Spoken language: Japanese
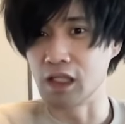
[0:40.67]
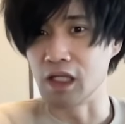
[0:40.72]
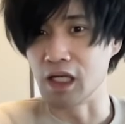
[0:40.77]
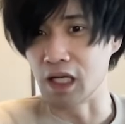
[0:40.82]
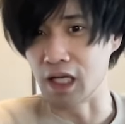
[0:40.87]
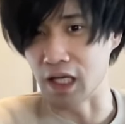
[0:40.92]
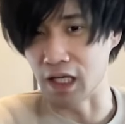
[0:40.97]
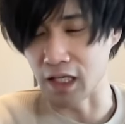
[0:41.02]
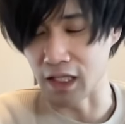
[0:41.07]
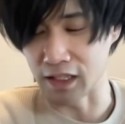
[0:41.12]

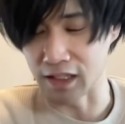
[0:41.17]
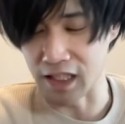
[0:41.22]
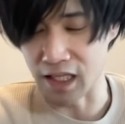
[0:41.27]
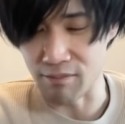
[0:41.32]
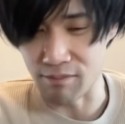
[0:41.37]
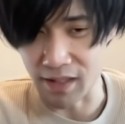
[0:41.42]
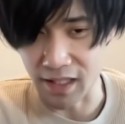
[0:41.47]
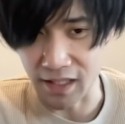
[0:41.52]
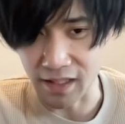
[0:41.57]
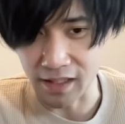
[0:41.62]
えー、
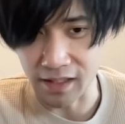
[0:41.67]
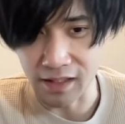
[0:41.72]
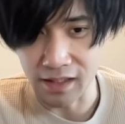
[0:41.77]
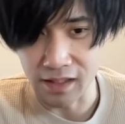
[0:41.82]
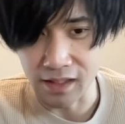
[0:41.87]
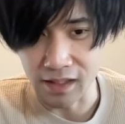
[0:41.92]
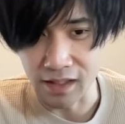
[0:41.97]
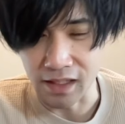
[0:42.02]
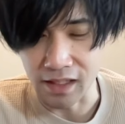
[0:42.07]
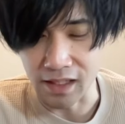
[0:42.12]
食べ、
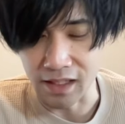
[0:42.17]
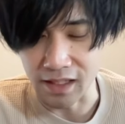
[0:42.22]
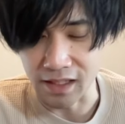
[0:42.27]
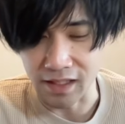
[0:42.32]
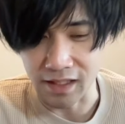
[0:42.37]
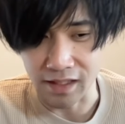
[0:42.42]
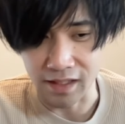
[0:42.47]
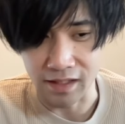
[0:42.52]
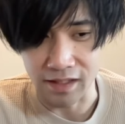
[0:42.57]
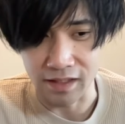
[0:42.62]

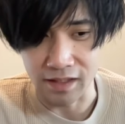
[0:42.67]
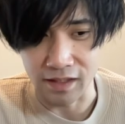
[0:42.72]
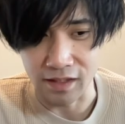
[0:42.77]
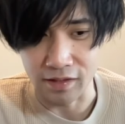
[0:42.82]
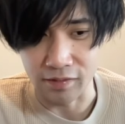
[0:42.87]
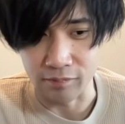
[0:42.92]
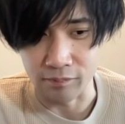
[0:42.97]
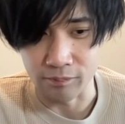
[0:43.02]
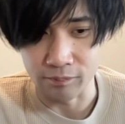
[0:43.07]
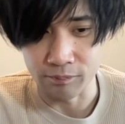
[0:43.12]

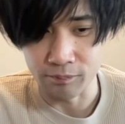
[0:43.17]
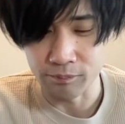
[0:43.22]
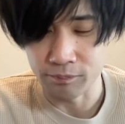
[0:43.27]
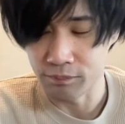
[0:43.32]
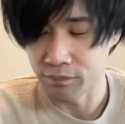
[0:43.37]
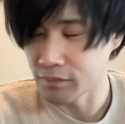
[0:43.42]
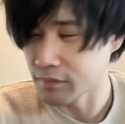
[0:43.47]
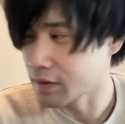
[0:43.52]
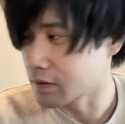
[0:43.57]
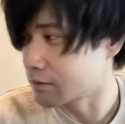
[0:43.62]

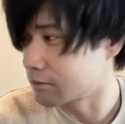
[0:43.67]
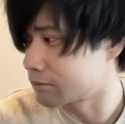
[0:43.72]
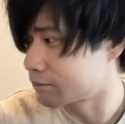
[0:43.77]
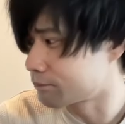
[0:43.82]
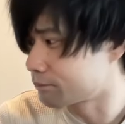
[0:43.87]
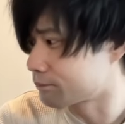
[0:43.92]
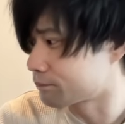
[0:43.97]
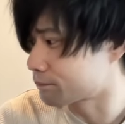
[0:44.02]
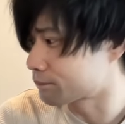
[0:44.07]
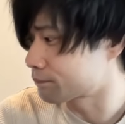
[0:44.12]

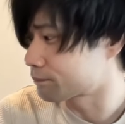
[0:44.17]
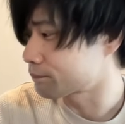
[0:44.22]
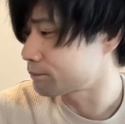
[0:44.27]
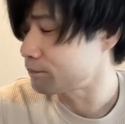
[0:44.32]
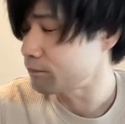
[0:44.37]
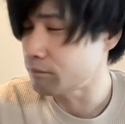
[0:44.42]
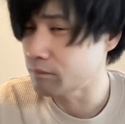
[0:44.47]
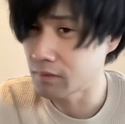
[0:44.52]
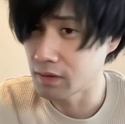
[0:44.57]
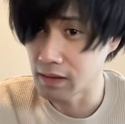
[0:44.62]

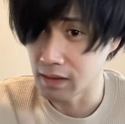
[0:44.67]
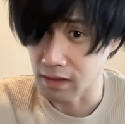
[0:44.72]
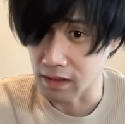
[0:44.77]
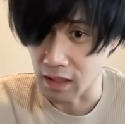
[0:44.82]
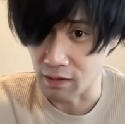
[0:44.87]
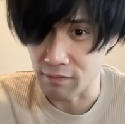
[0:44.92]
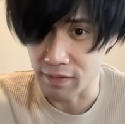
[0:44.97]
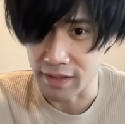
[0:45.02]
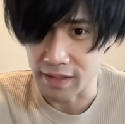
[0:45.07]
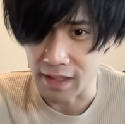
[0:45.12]
えー、
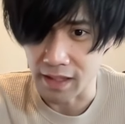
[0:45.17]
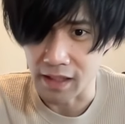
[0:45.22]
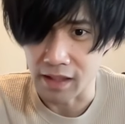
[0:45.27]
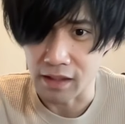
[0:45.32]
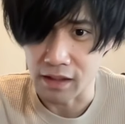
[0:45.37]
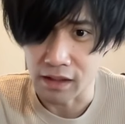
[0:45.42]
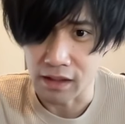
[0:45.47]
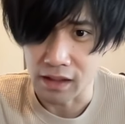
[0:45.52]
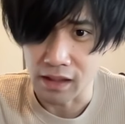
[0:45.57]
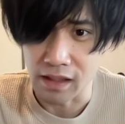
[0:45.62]
カフェで、
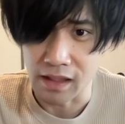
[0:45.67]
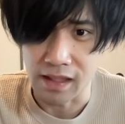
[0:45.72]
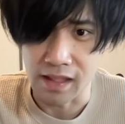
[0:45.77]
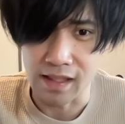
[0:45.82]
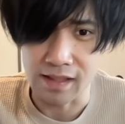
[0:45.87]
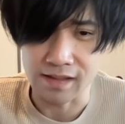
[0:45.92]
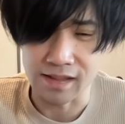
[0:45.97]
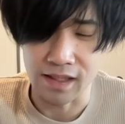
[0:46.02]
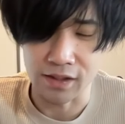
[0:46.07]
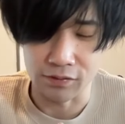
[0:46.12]

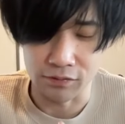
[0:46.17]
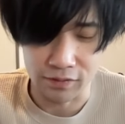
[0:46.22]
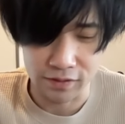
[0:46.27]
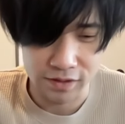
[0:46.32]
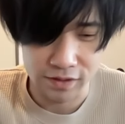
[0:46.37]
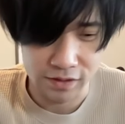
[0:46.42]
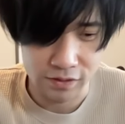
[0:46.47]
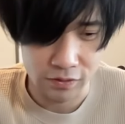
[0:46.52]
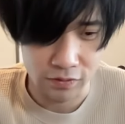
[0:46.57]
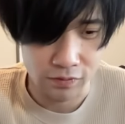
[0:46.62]
えー、
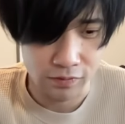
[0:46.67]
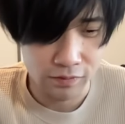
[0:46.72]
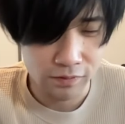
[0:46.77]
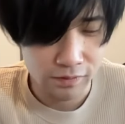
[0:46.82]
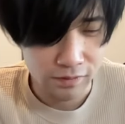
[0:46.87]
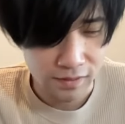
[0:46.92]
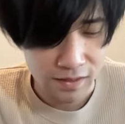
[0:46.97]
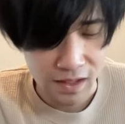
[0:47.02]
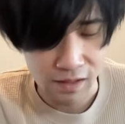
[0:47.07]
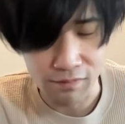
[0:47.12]
サンドイッチと
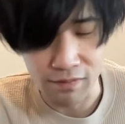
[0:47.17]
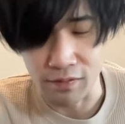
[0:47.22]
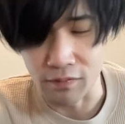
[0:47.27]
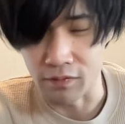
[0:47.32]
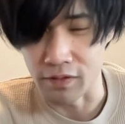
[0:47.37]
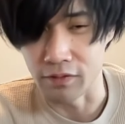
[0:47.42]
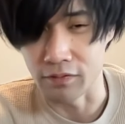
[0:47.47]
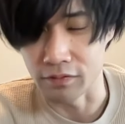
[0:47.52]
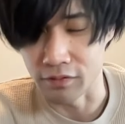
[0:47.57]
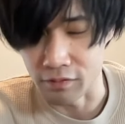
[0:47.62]

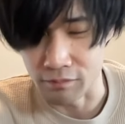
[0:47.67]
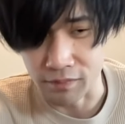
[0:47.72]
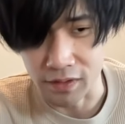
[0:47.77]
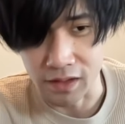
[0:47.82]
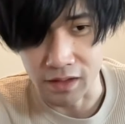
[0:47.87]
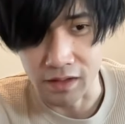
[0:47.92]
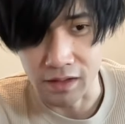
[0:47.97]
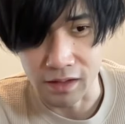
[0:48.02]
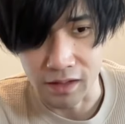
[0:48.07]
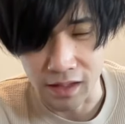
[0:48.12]
カフェオレを飲み、
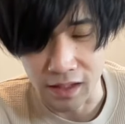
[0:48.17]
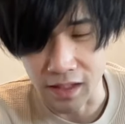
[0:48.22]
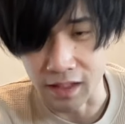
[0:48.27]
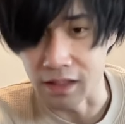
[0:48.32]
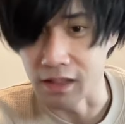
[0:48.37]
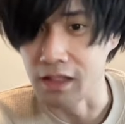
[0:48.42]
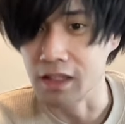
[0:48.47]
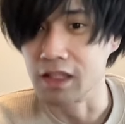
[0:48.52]
はい。